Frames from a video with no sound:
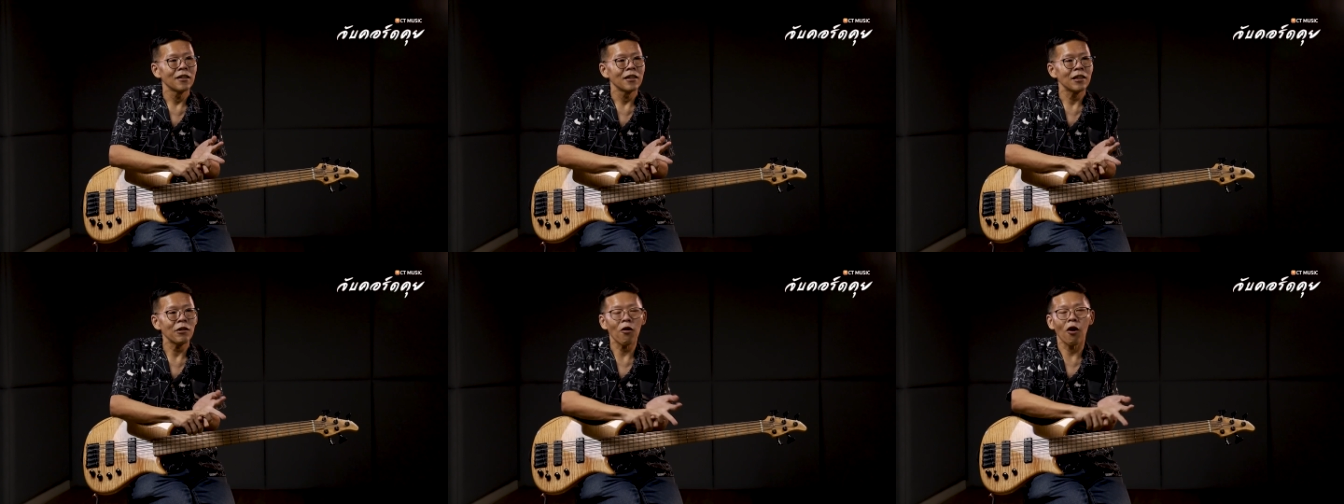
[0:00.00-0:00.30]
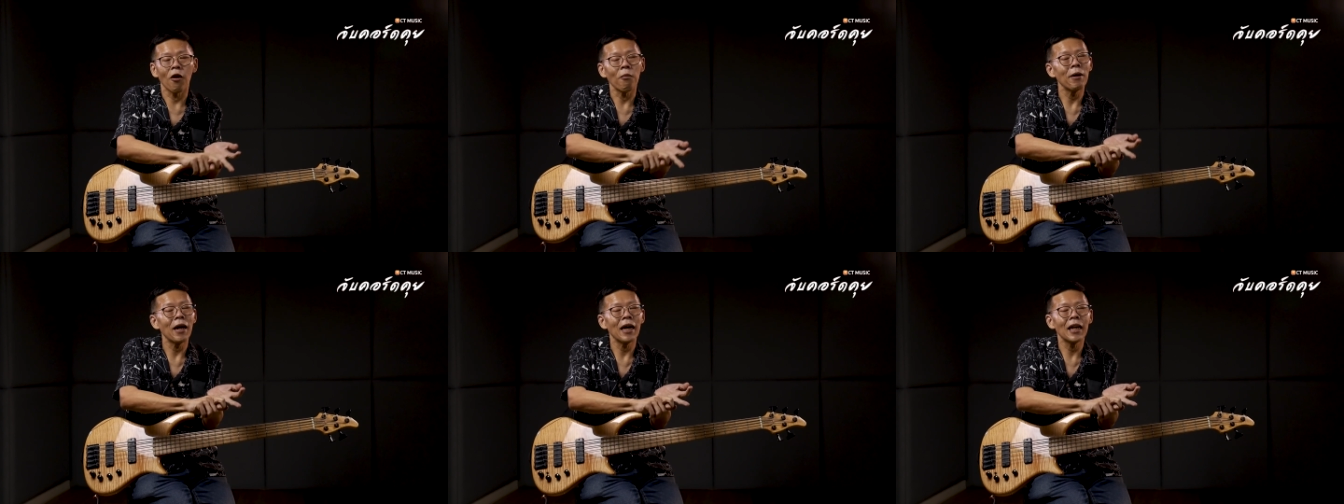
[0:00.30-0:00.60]
เจ้า
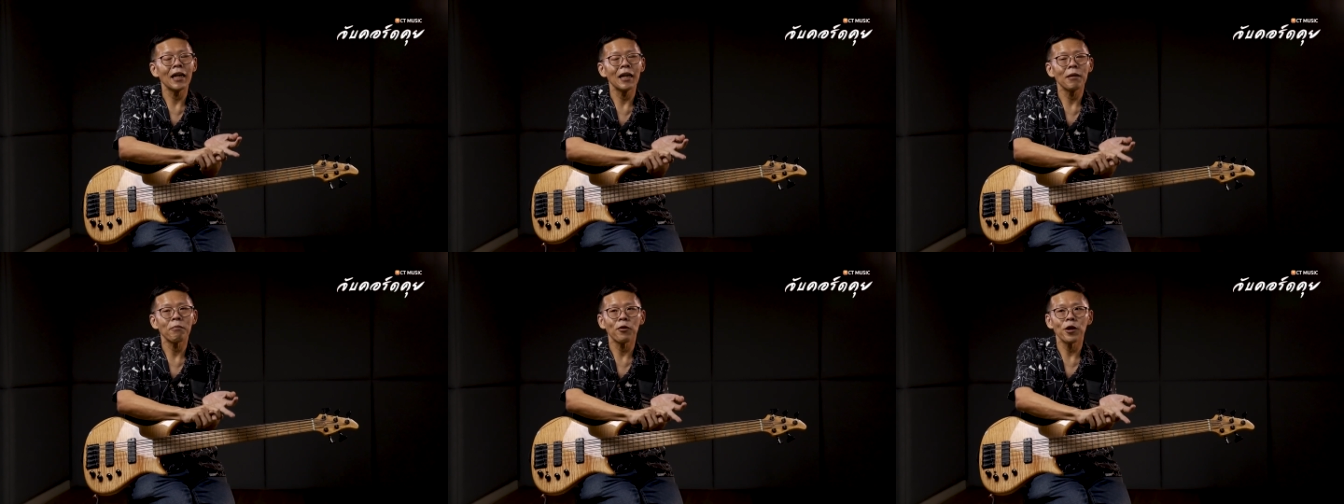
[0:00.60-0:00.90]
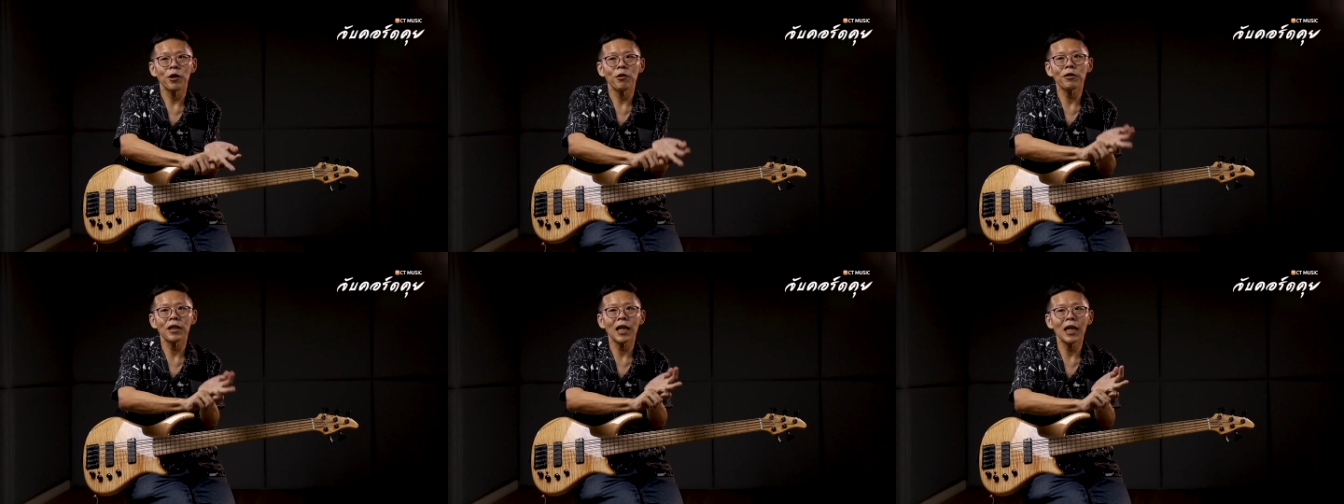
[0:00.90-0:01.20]
ของเพลงเลยโปร
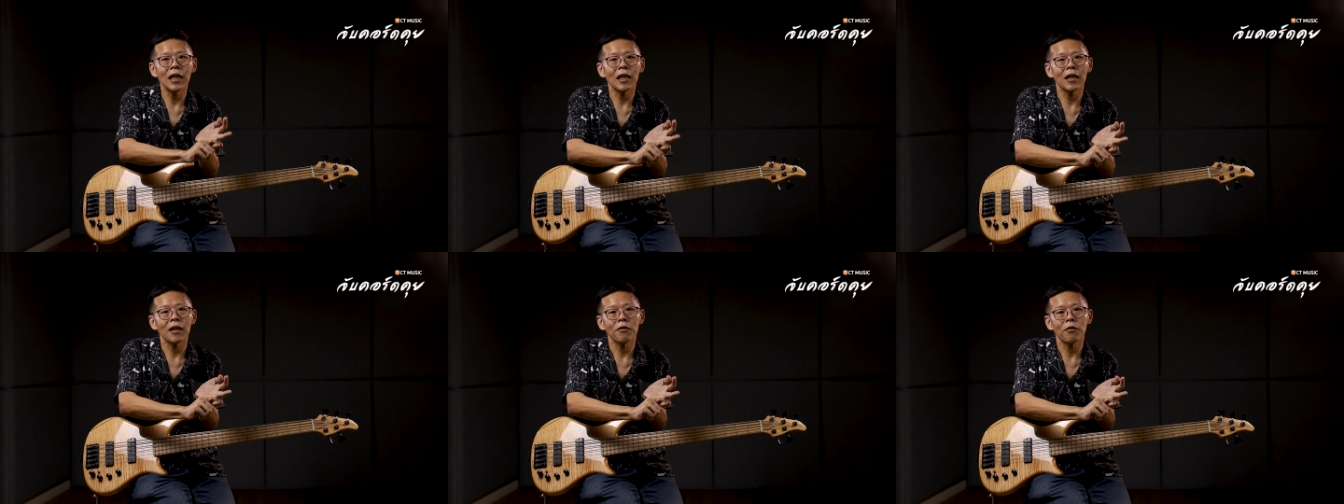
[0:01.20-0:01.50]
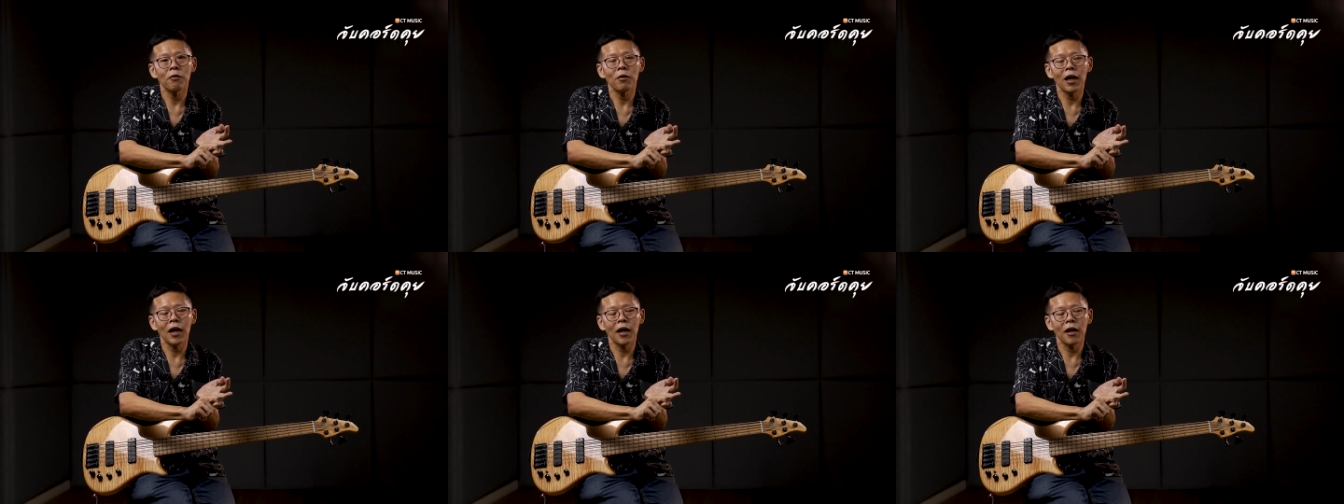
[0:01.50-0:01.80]
ดิวเซอร์
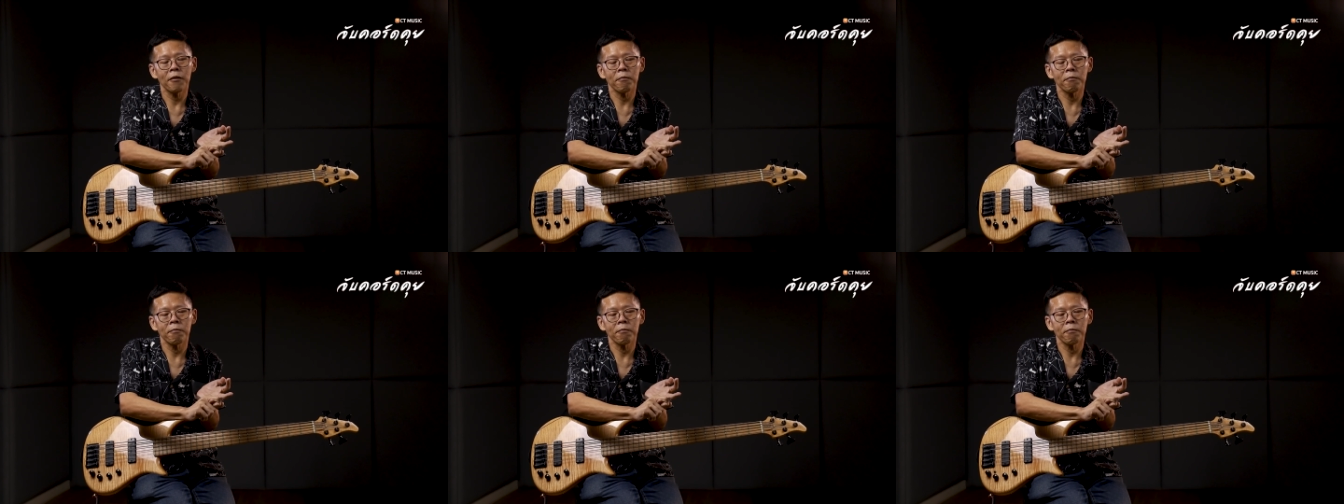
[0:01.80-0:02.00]
ว่า